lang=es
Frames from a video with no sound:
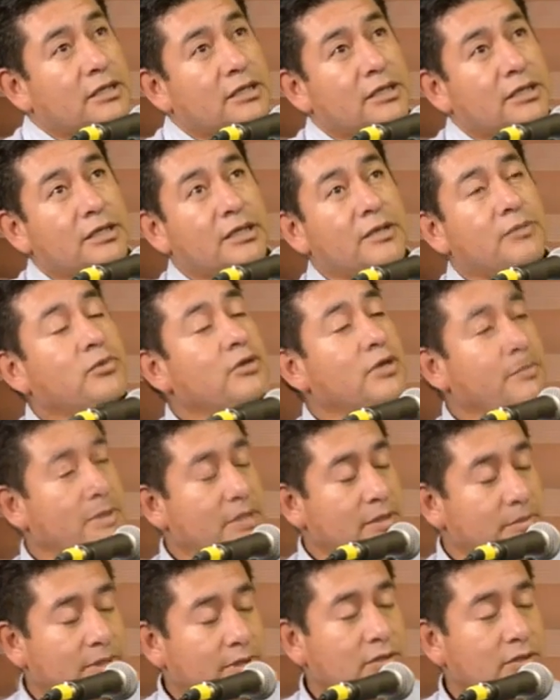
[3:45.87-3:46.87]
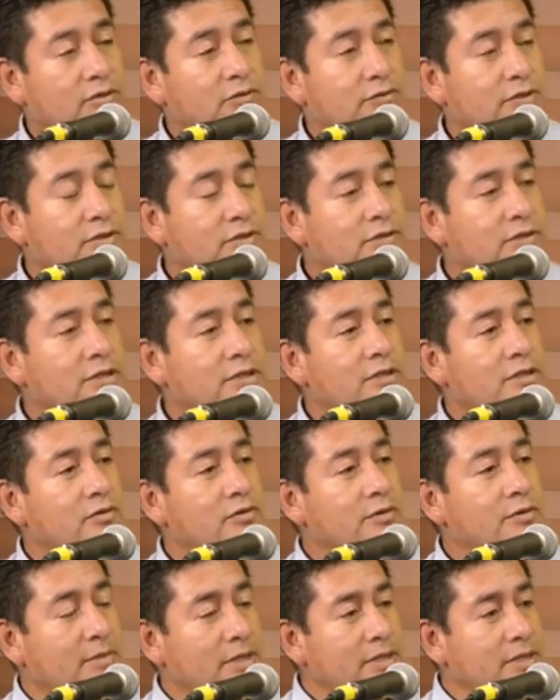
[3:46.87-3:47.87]
en el programa de manejo
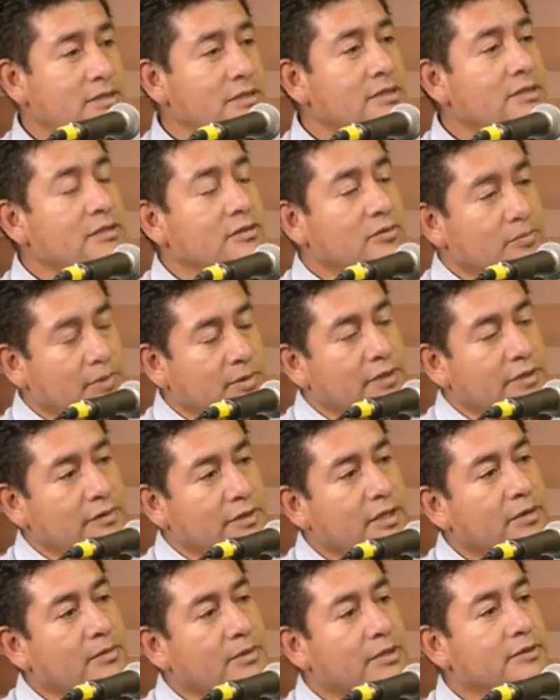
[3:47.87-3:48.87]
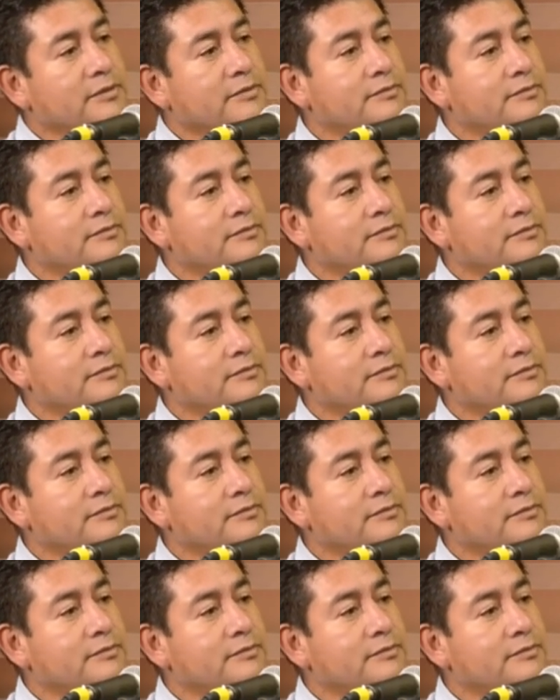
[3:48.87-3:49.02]
fitosanitario de maíz y trigo panificable.